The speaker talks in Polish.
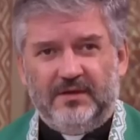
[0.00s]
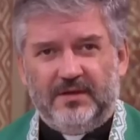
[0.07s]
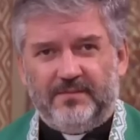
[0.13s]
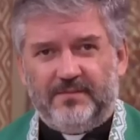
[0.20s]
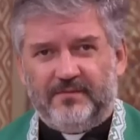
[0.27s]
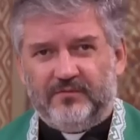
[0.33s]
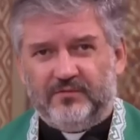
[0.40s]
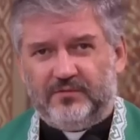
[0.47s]

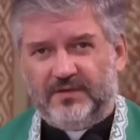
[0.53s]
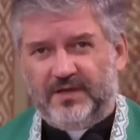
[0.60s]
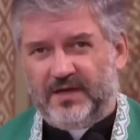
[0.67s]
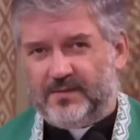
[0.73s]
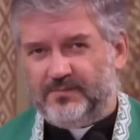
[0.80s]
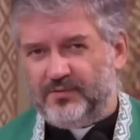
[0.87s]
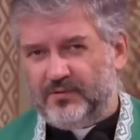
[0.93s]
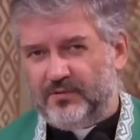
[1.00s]
Jan Paweł II,
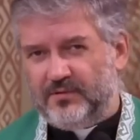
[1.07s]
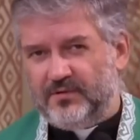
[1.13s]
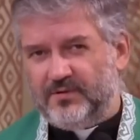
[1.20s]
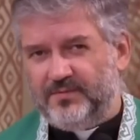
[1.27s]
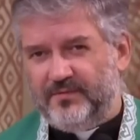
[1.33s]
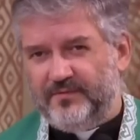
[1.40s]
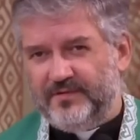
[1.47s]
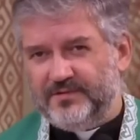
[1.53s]
jak
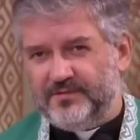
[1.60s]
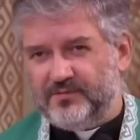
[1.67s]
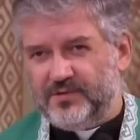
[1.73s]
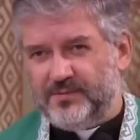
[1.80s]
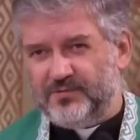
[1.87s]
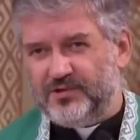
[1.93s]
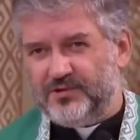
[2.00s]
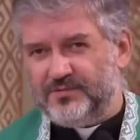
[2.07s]
prorok, powiedział,
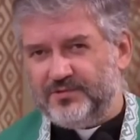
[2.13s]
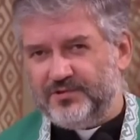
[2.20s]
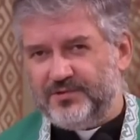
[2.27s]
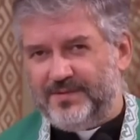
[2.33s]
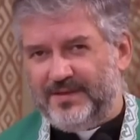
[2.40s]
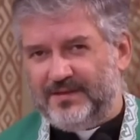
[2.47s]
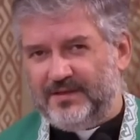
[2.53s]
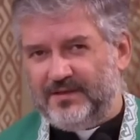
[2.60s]
że przyszłość
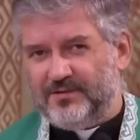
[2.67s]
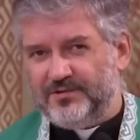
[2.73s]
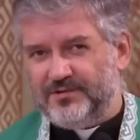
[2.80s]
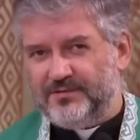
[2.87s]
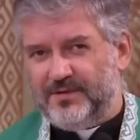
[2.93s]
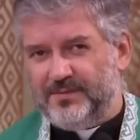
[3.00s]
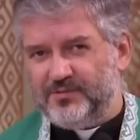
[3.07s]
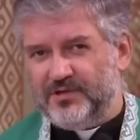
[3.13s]
świata i
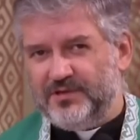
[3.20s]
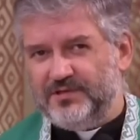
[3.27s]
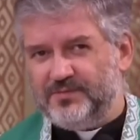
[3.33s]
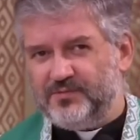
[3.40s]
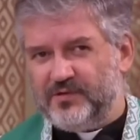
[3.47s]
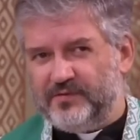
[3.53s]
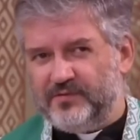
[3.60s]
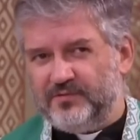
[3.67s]
Kościoła przejdzie
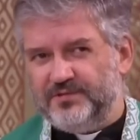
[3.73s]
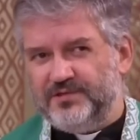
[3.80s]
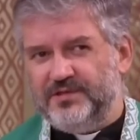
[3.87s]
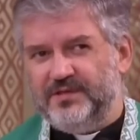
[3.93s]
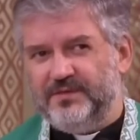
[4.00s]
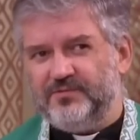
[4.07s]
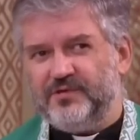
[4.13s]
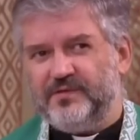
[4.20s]
przez
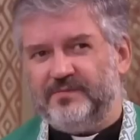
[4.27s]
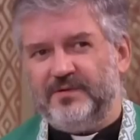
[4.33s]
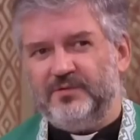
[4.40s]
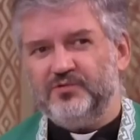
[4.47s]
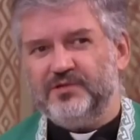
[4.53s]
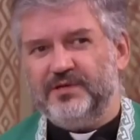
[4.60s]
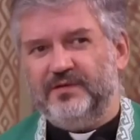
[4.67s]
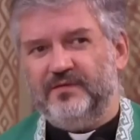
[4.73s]
rodzinę, przez
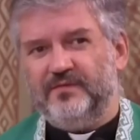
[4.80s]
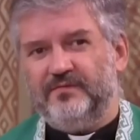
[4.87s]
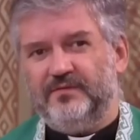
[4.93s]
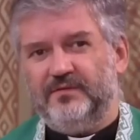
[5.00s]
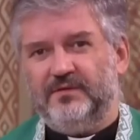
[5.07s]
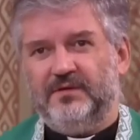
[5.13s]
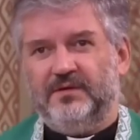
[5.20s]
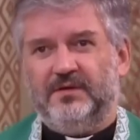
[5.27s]
małżeństwo.